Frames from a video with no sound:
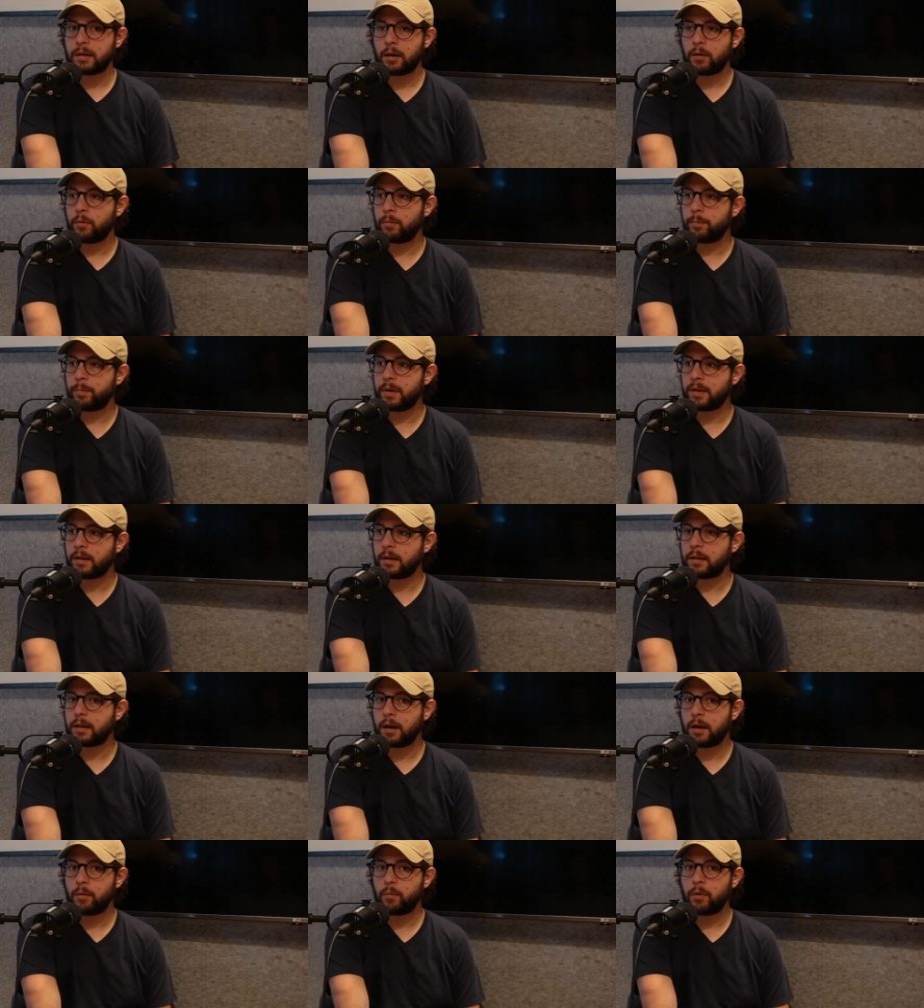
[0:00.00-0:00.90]
ya no empieza a
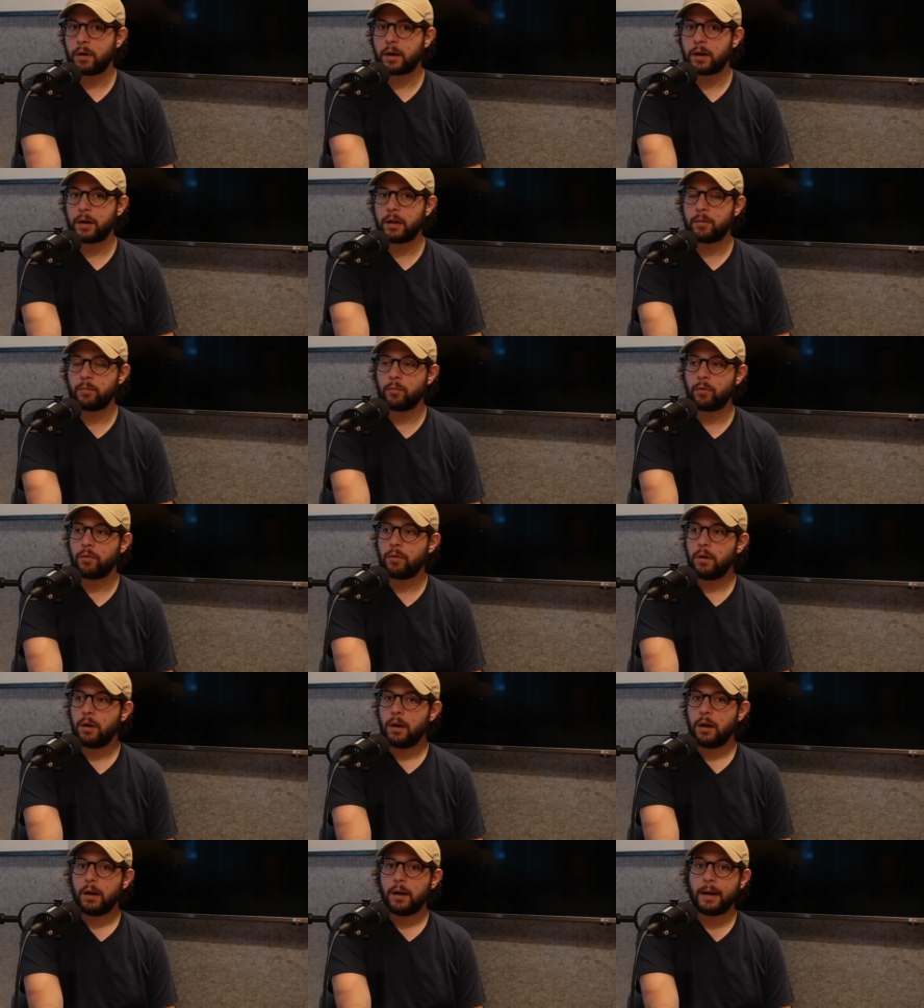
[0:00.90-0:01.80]
tener buen ritmo,
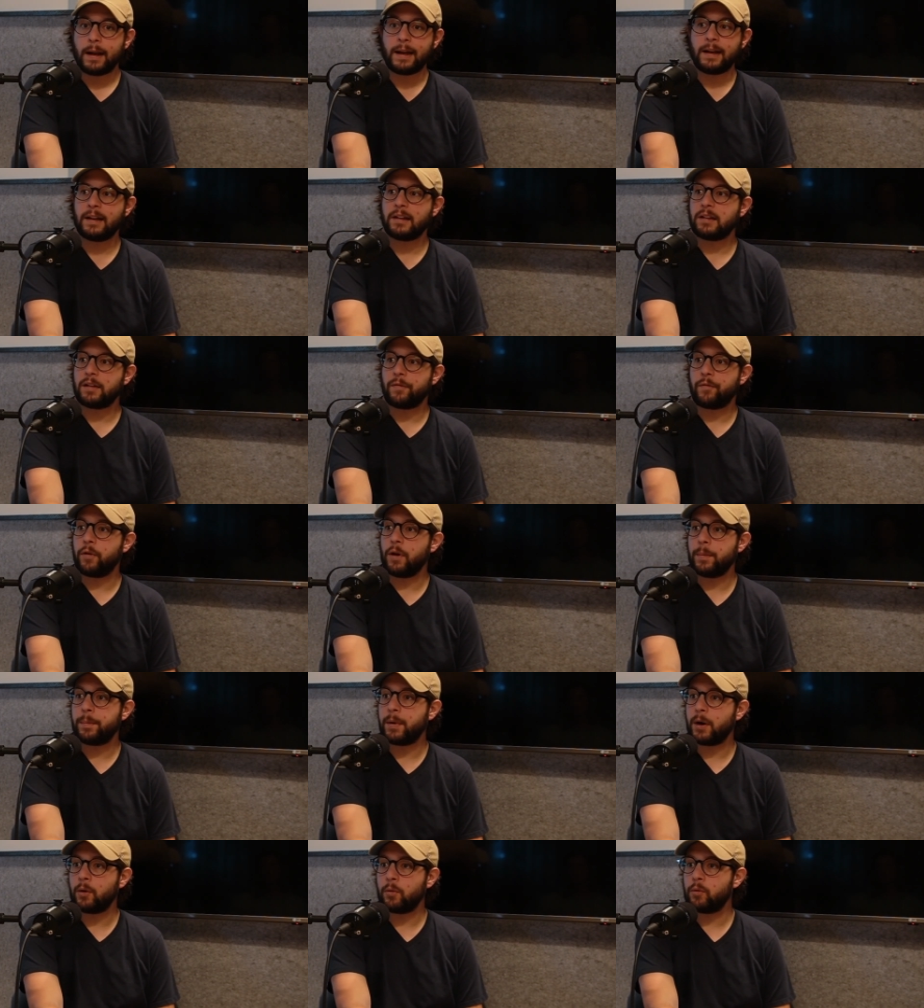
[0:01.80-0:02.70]
Laine se fue
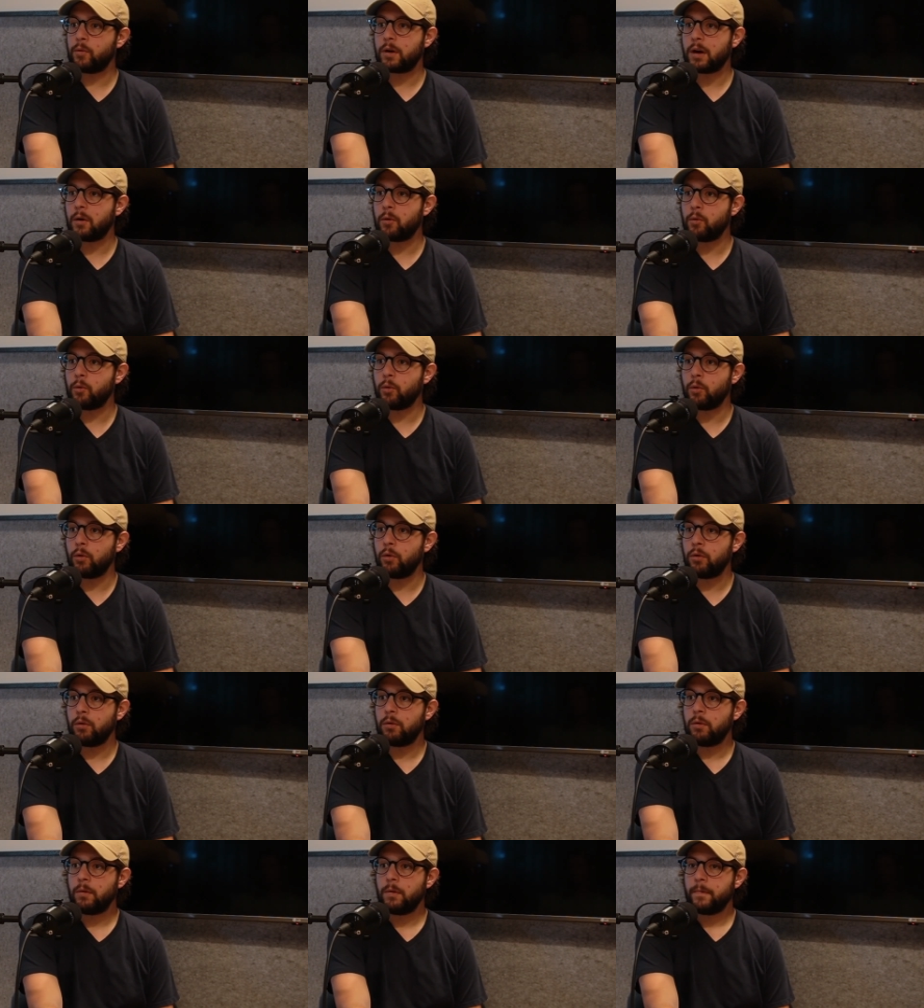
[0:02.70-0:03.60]
pero nunca
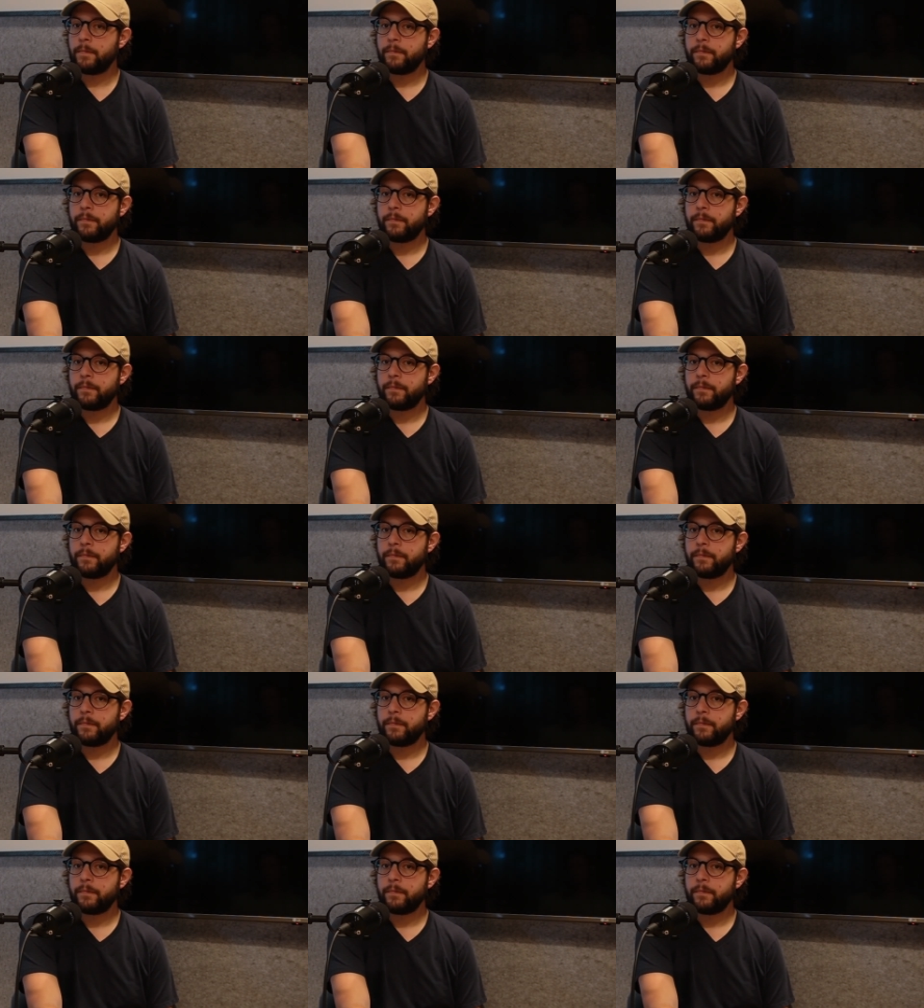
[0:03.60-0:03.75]
jugó.